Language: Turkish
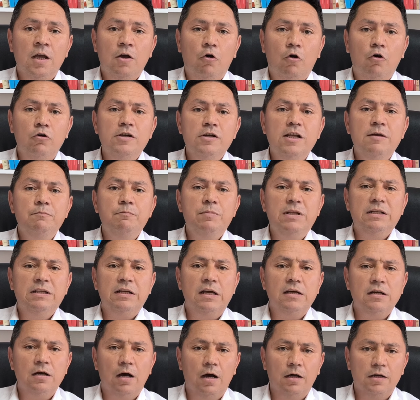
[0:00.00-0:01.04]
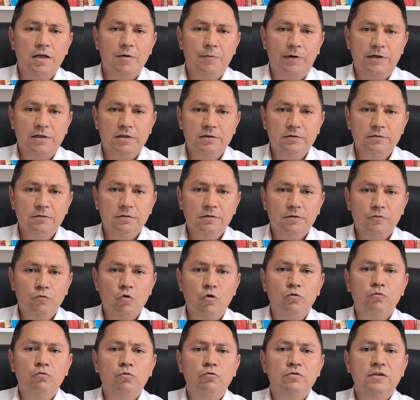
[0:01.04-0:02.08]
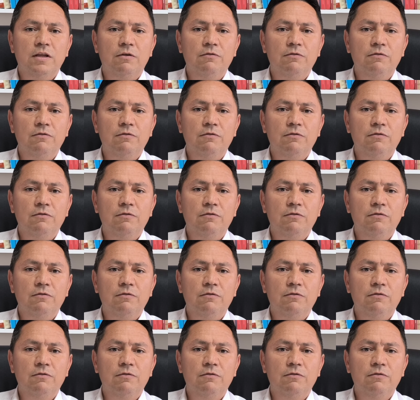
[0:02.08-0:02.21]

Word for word: Örneğin Bilge Kağan'a bakın. Göktürk